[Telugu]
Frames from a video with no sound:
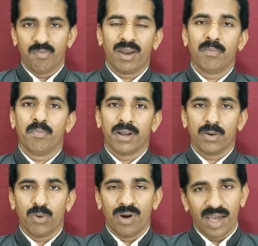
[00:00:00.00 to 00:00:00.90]
మనం
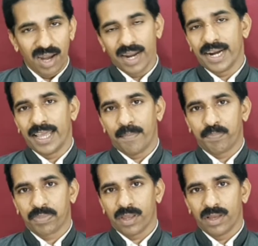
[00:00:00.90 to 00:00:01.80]
ఉండాలి అంటే
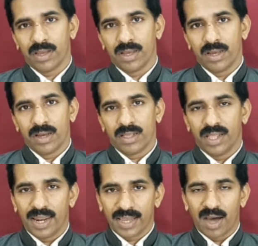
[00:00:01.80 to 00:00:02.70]

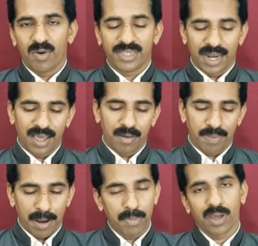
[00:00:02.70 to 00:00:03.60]
దానికి కావలసిన
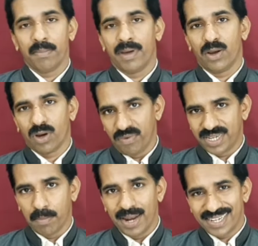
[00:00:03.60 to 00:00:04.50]
ప్రాముఖ్యమైన ఒక
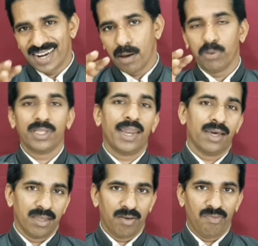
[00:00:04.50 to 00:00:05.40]
విషయం రక్షణ పొందిన
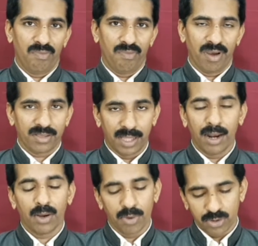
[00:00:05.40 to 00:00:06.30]

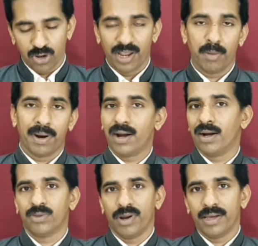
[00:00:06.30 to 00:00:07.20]
వ్యక్తుల గురించి నేను
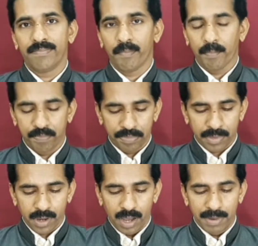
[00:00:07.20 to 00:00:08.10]
మాట్లాడుతున్నా
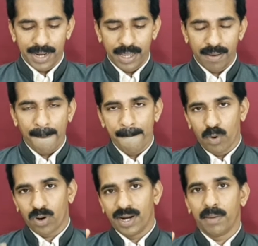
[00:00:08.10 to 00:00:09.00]
కాబట్టి
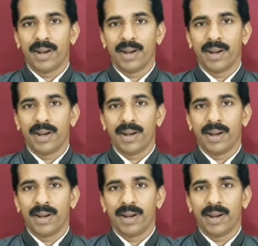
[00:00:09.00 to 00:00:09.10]
ఒకటే